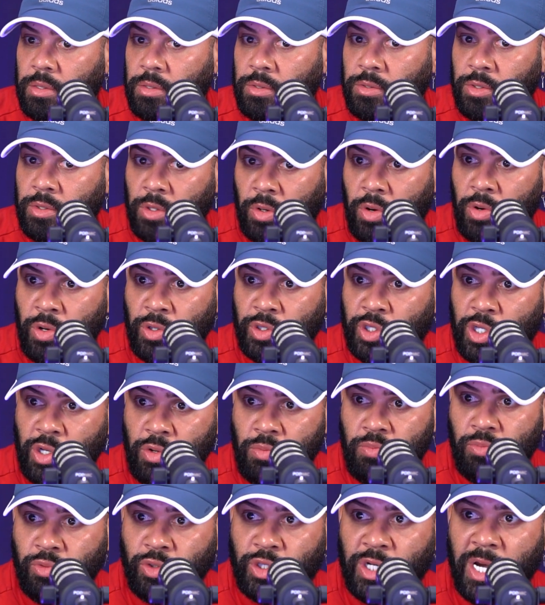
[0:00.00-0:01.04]
Yo conocí un
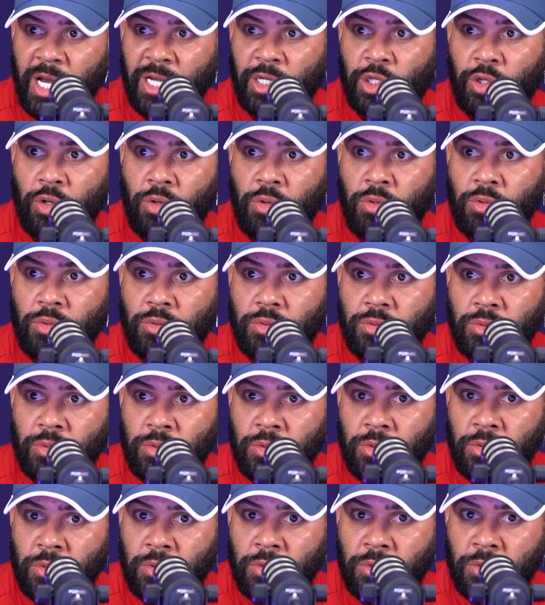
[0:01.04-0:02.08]
muchacho
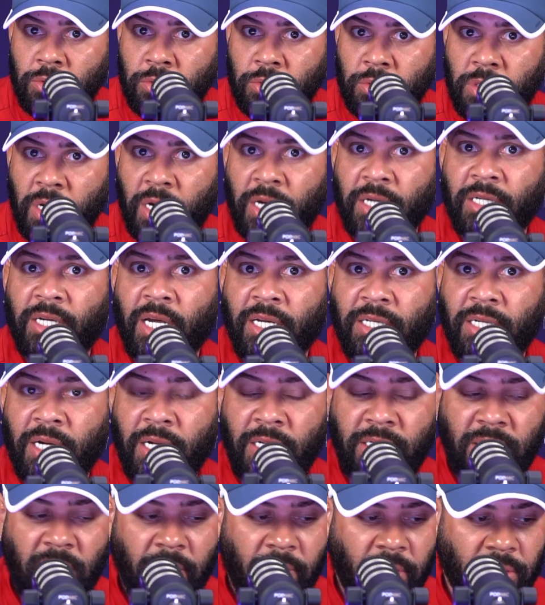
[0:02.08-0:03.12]
que quizás él
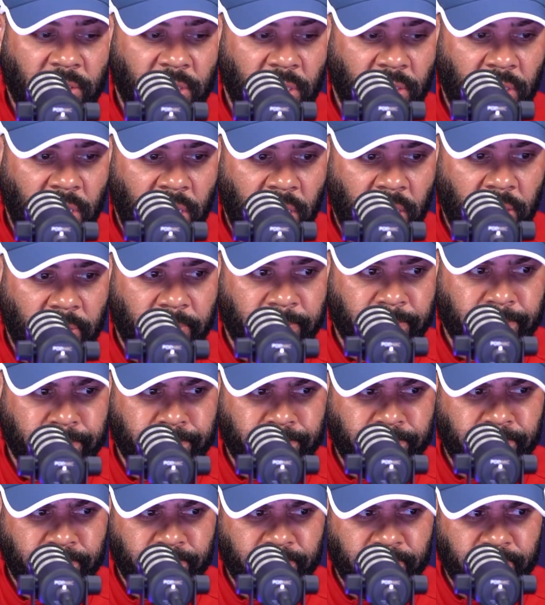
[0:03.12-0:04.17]
se va a sentir
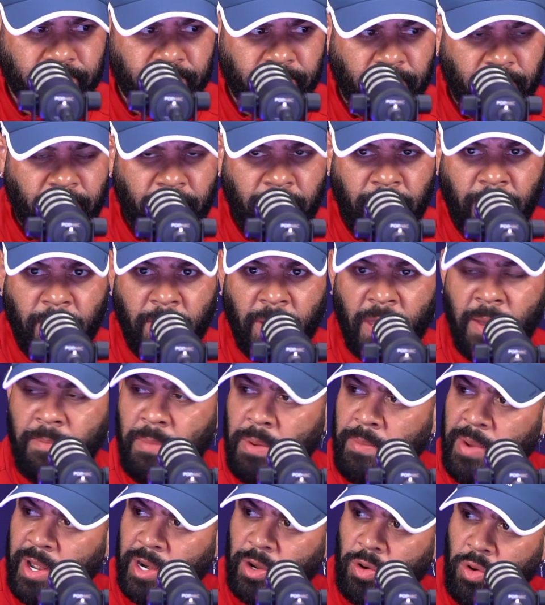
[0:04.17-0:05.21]
que me
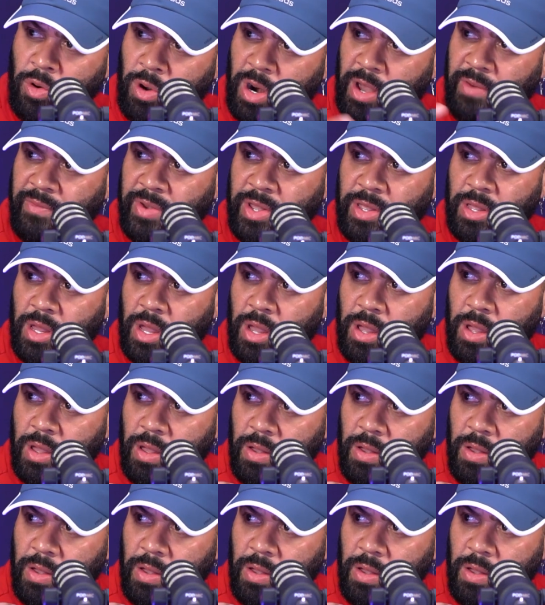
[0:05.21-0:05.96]
marcó la vida